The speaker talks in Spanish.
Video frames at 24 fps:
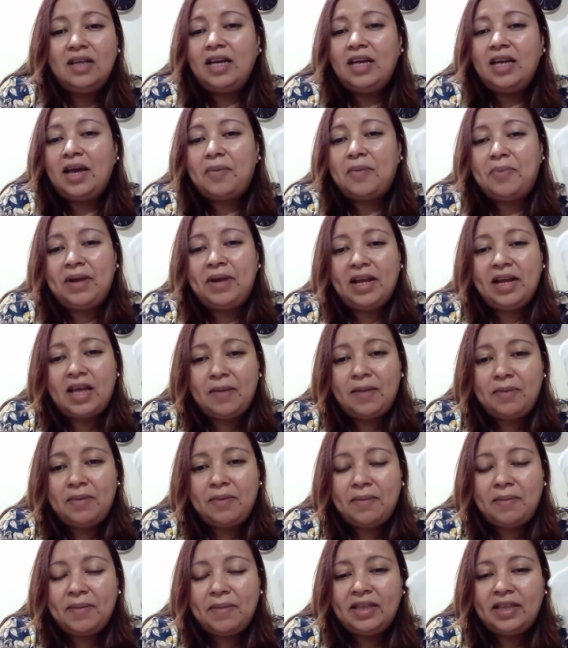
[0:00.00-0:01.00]
es para que
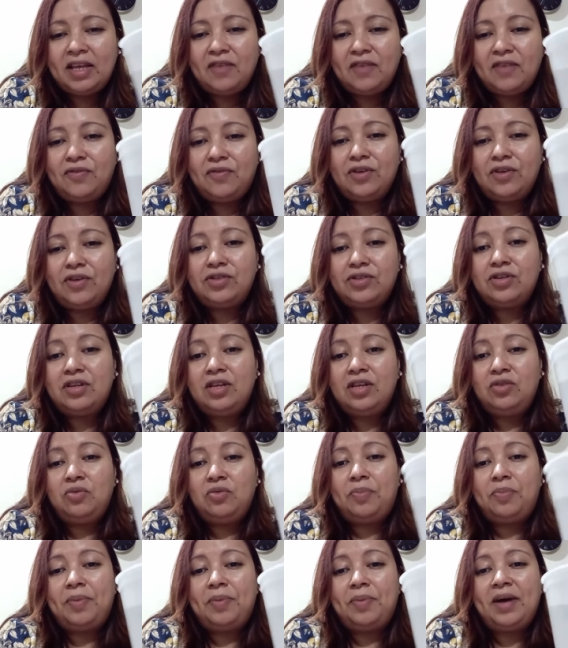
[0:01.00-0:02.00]
me mandes fotos de
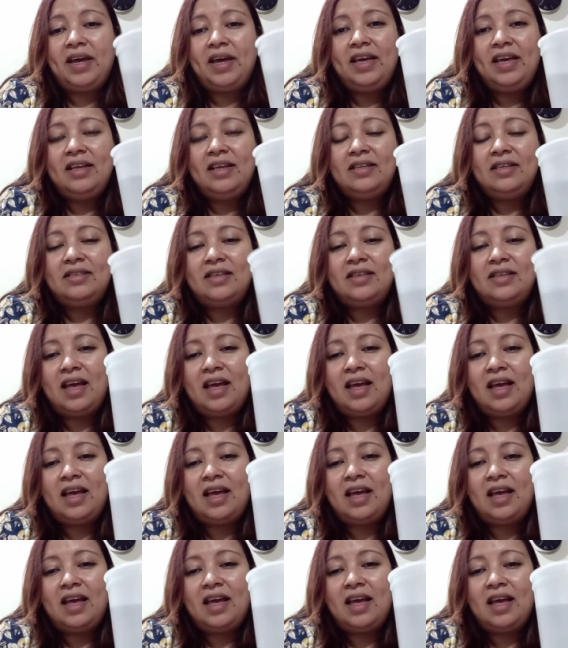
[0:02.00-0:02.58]
tu país.